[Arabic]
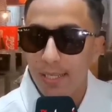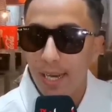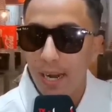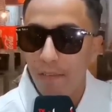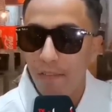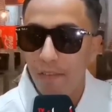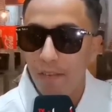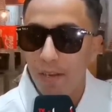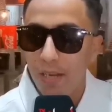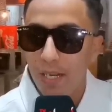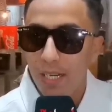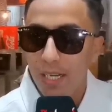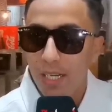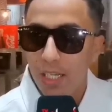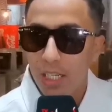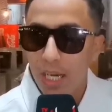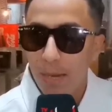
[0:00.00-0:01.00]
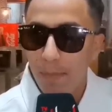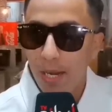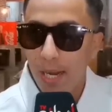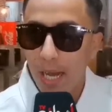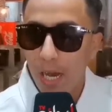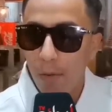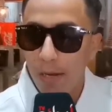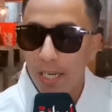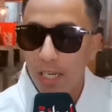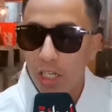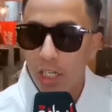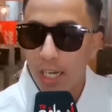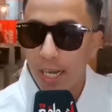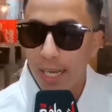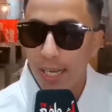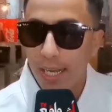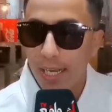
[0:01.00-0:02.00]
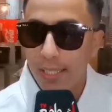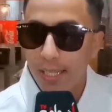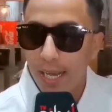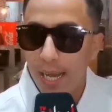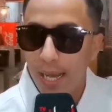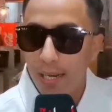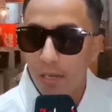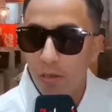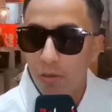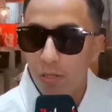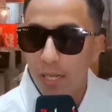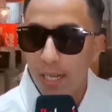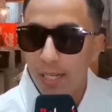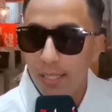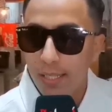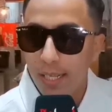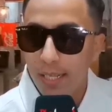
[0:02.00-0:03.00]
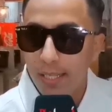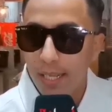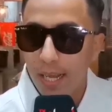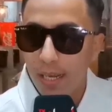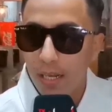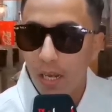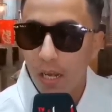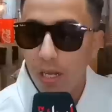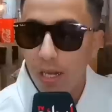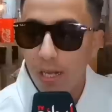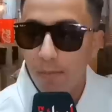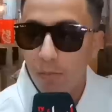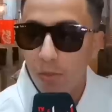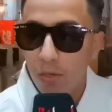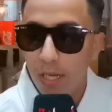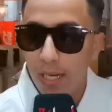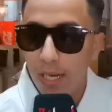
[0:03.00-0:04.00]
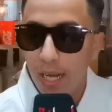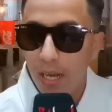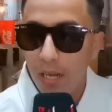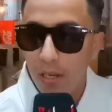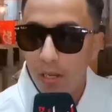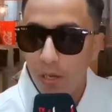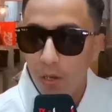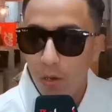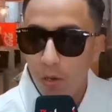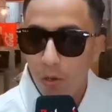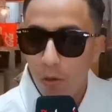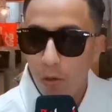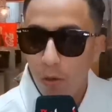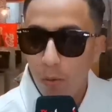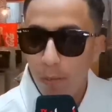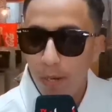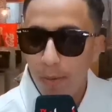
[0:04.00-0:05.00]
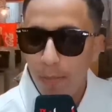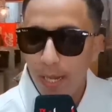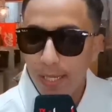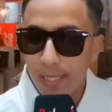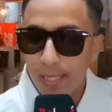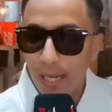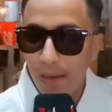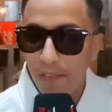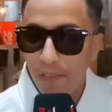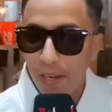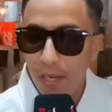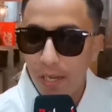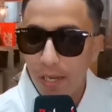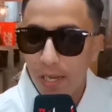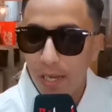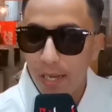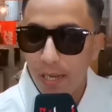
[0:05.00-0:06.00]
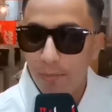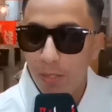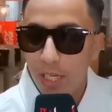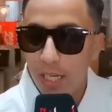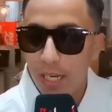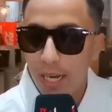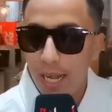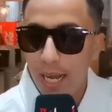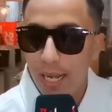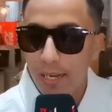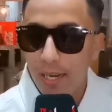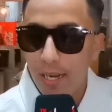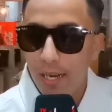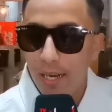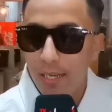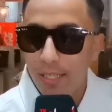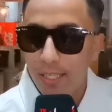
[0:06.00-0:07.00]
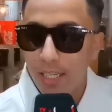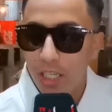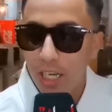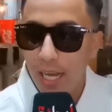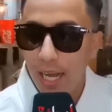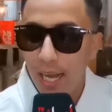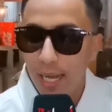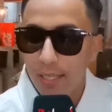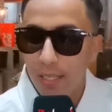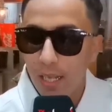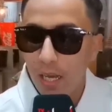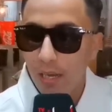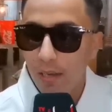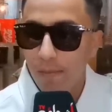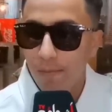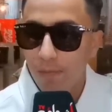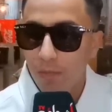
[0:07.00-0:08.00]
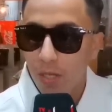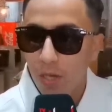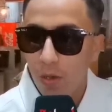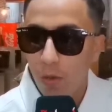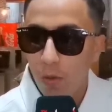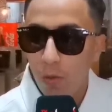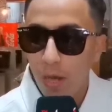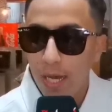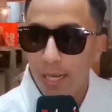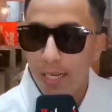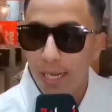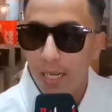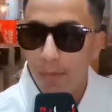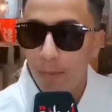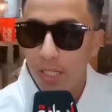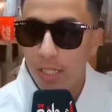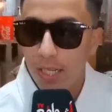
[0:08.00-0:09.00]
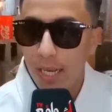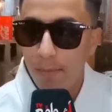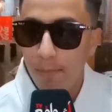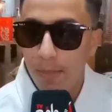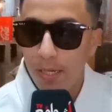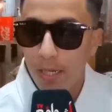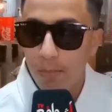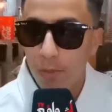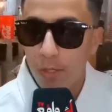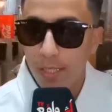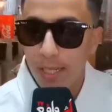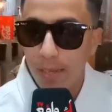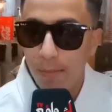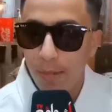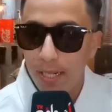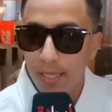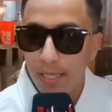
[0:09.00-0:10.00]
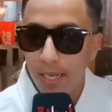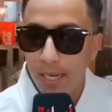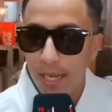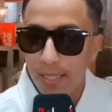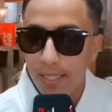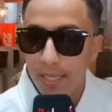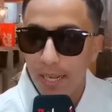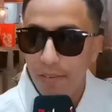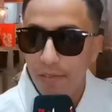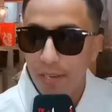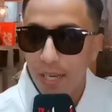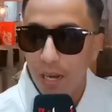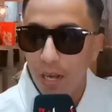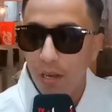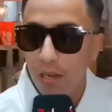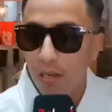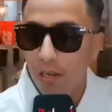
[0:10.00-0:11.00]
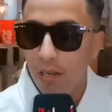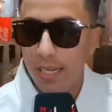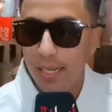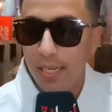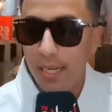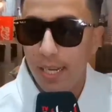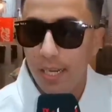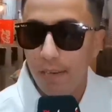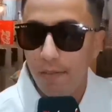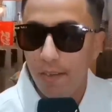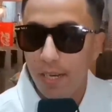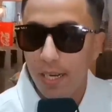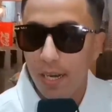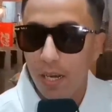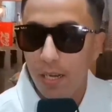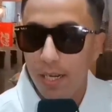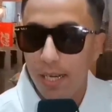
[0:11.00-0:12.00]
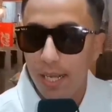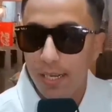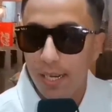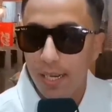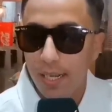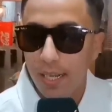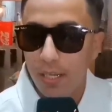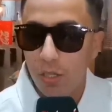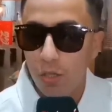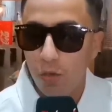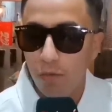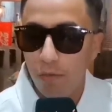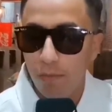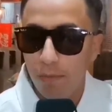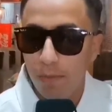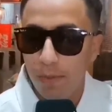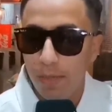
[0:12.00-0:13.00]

تعرف جميع القوانين الشرعيه ديالك وديال الدين ديالنا الحمد لله ومن بعد صافي مشيت لهذا الاتجاه هذا هو انني باش نامن المستقبل ديالي هذه هي الفكره جاتني هذه الفكره لانني كنشوف